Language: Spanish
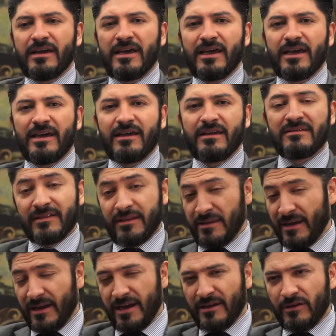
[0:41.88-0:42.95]
eh,
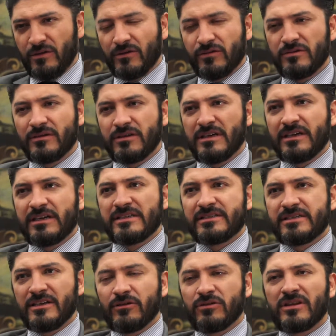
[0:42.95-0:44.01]
centenario,
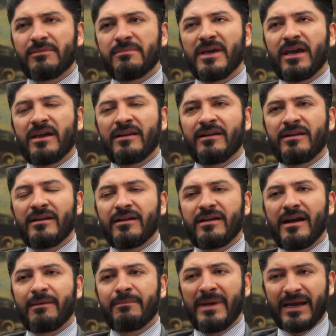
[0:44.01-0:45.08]
sino también,
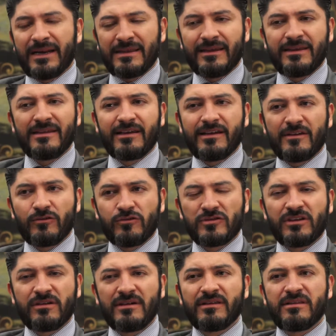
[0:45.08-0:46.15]
aparte de
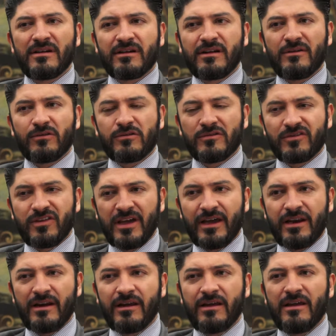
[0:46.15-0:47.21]
justamente
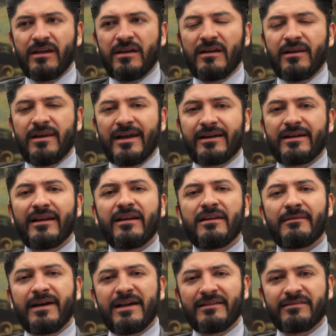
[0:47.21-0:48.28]
reconocer la
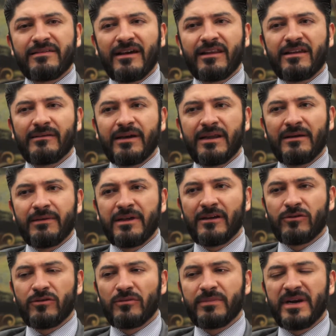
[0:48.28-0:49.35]
relevancia de haber
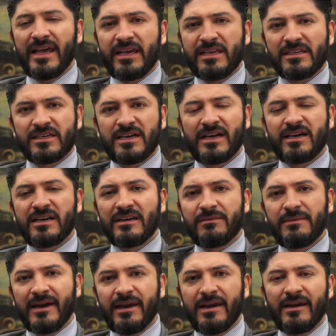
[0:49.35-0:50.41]
abierto brecha a
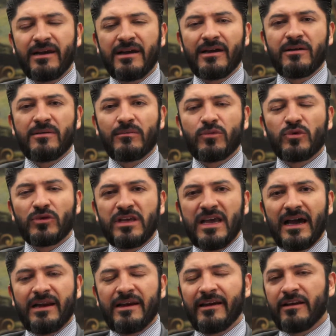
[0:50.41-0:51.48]
nivel
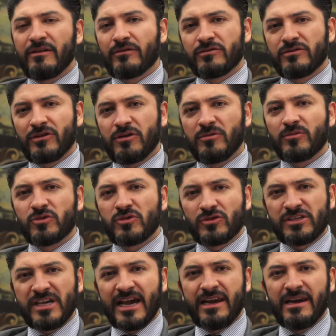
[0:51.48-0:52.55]
mundial en el constitucionalismo
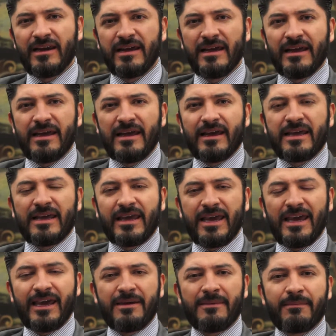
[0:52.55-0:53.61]
social,
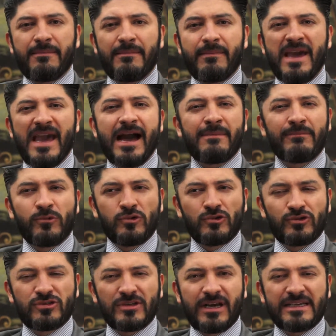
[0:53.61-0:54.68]
que
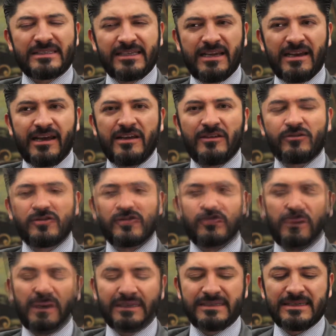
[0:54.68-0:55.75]
veamos a 100 años
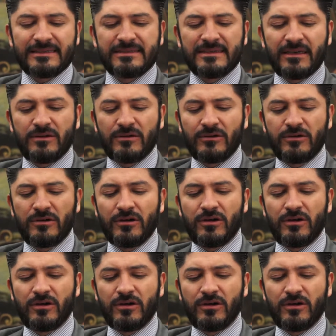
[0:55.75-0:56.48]
cuáles han sido